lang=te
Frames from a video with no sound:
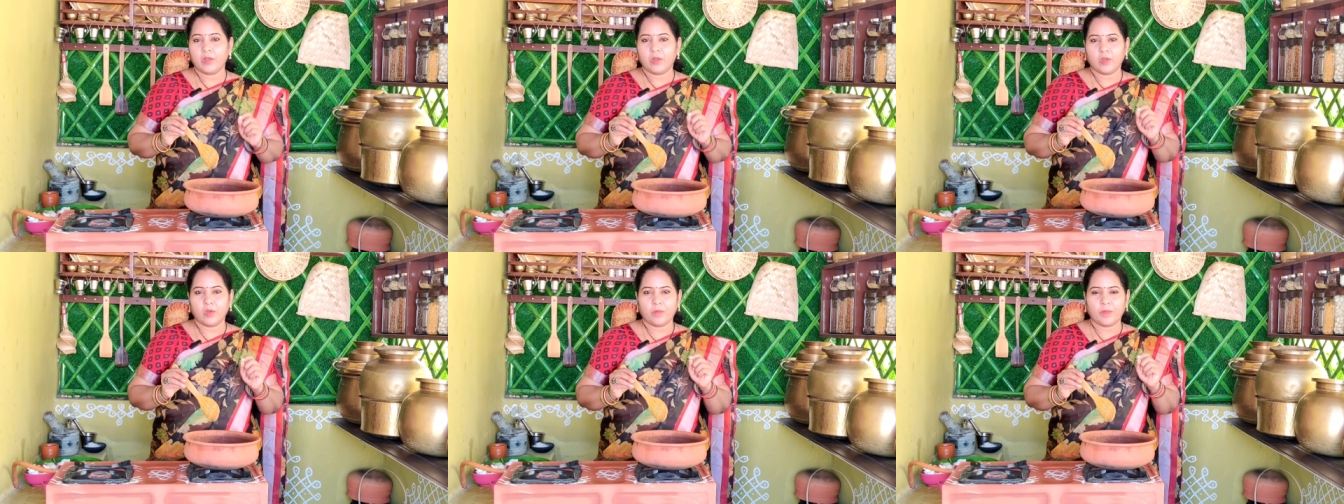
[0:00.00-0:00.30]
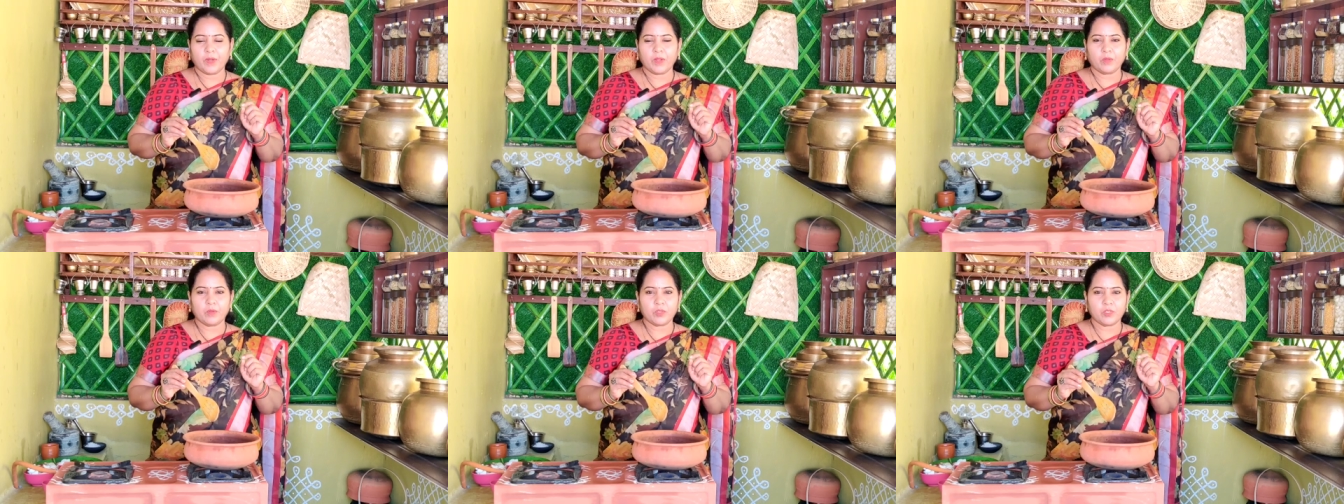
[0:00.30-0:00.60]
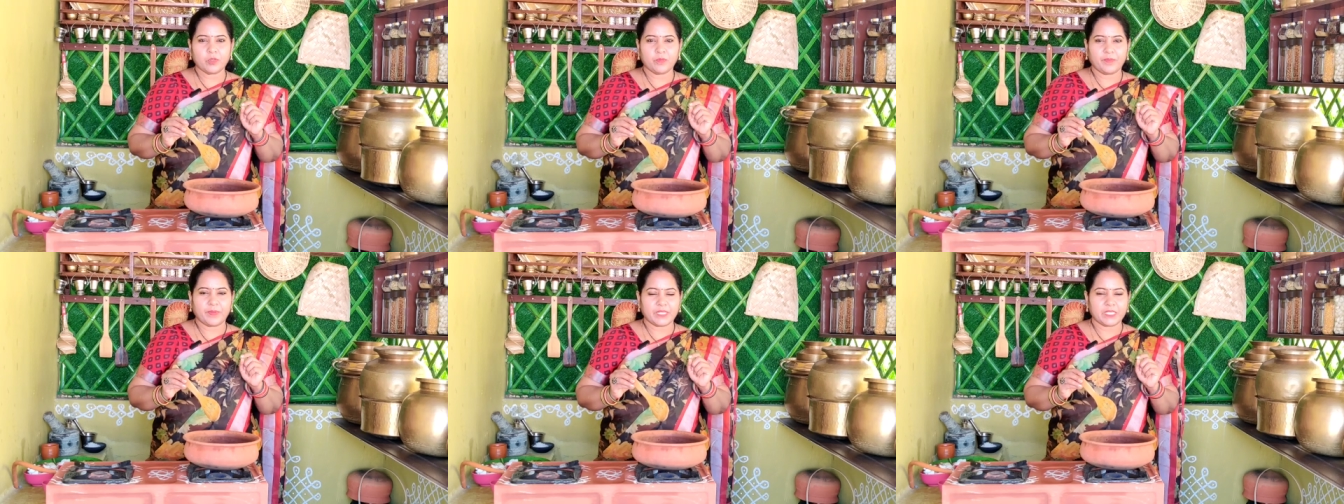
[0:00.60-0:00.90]
లోపల
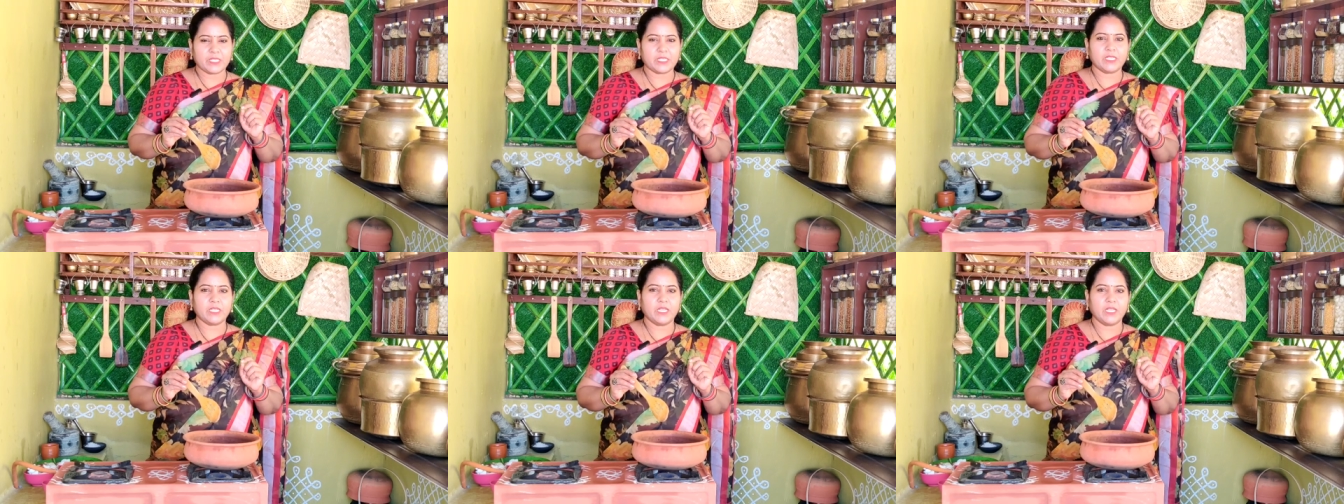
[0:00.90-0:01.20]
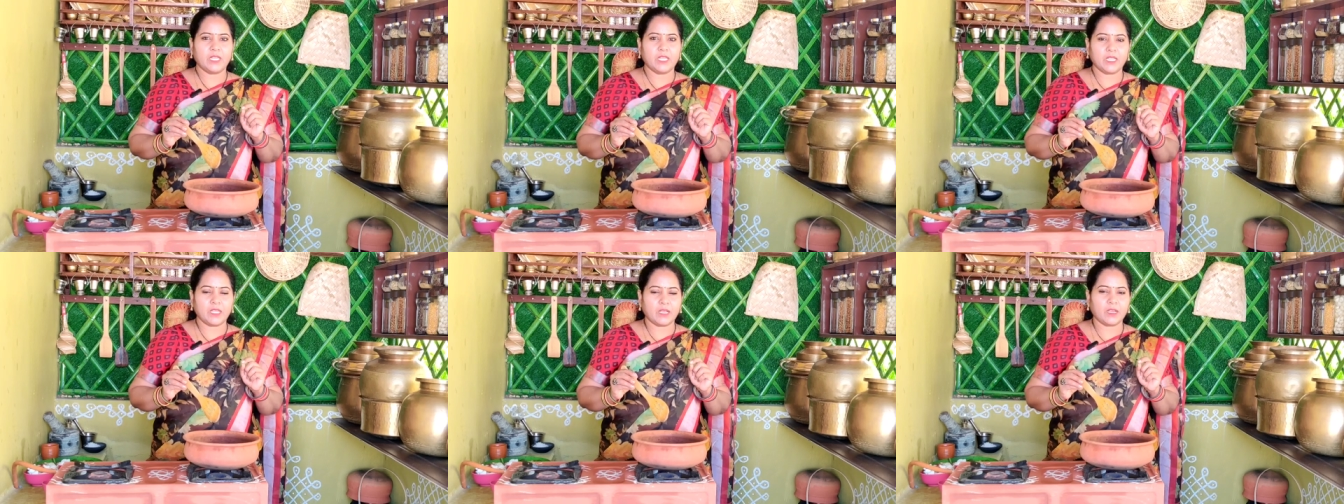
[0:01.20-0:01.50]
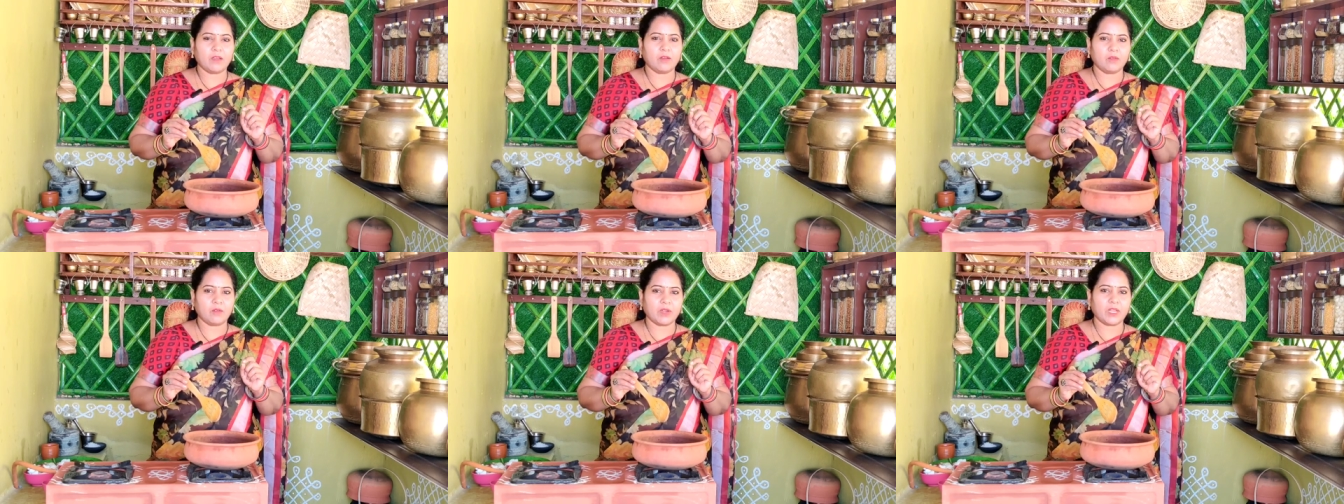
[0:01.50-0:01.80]
కొంచెం
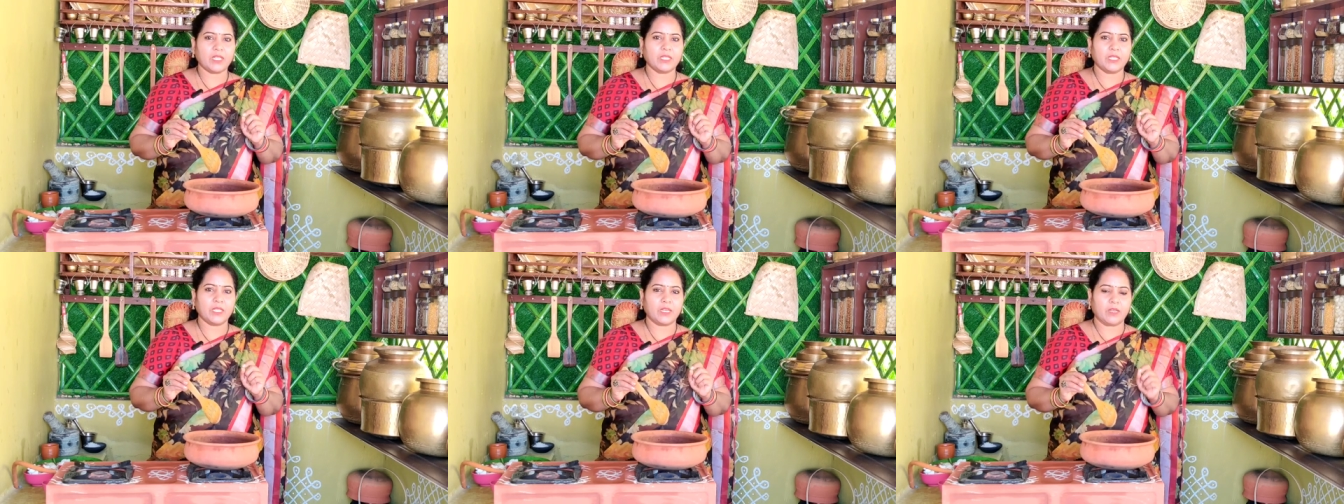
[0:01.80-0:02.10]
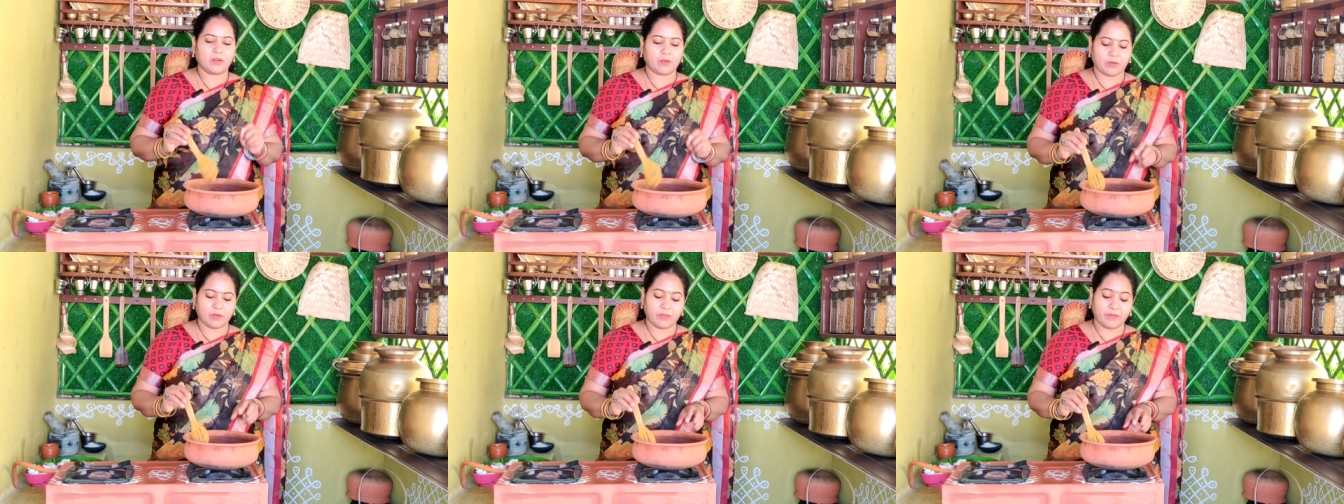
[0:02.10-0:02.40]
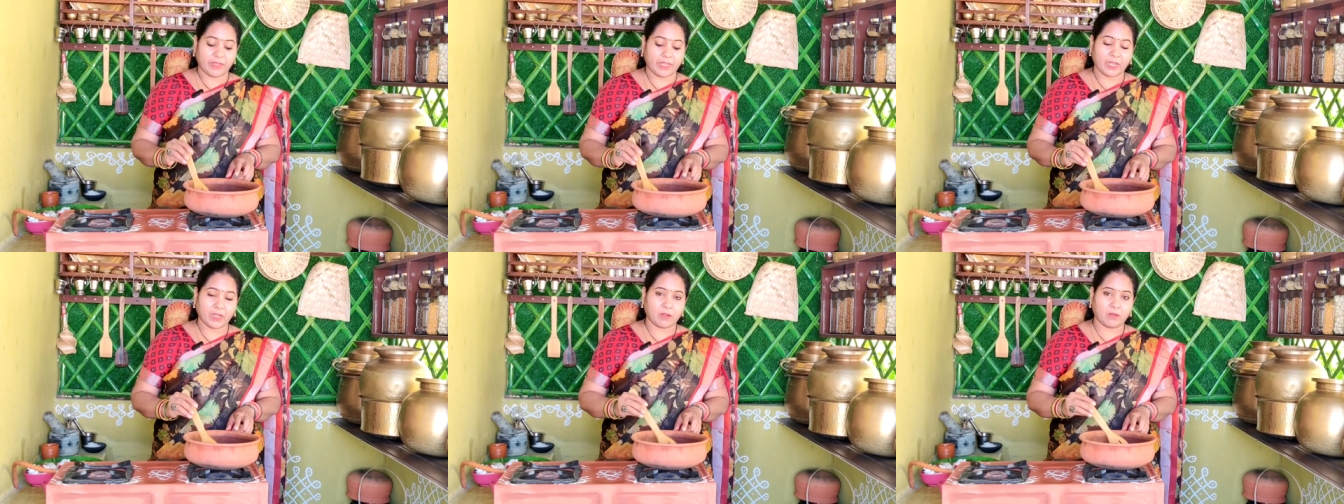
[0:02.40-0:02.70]
పచ్చిగా ఉన్నది అనుకోండి
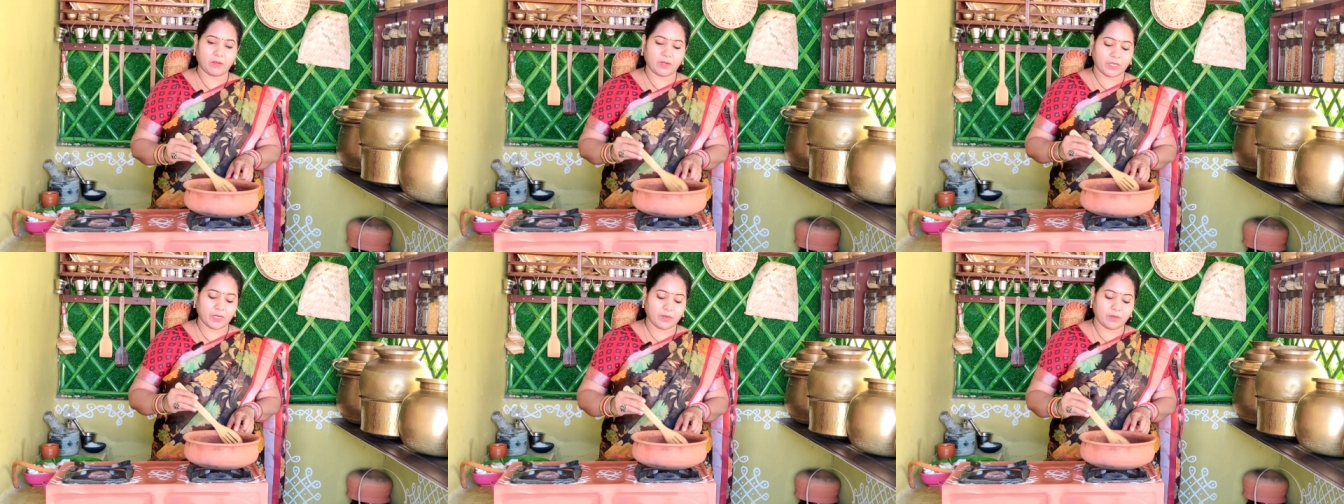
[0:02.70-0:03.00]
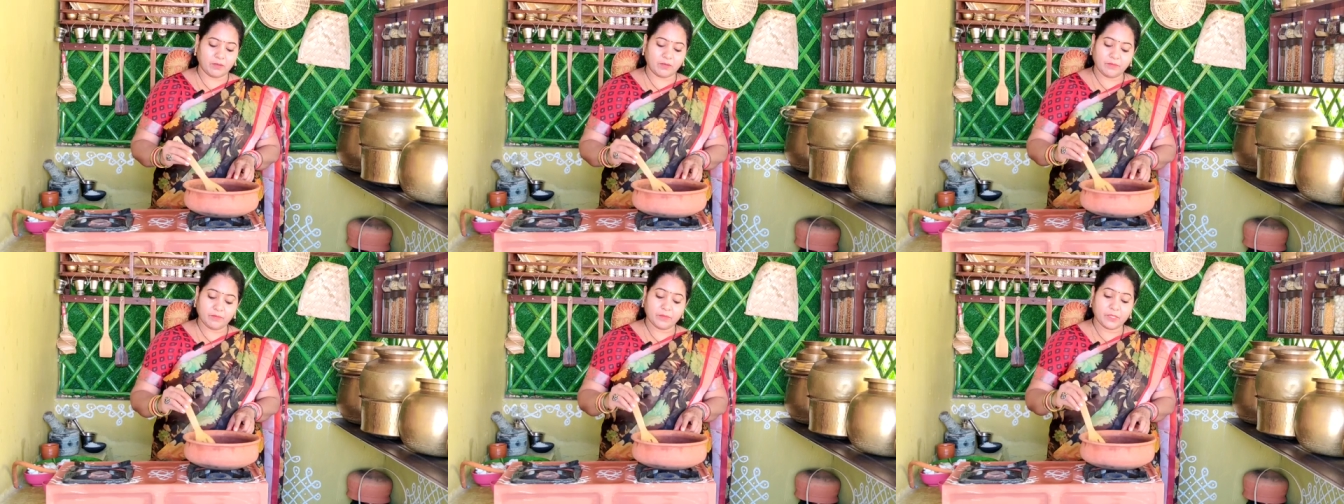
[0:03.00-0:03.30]
వేయకుండాను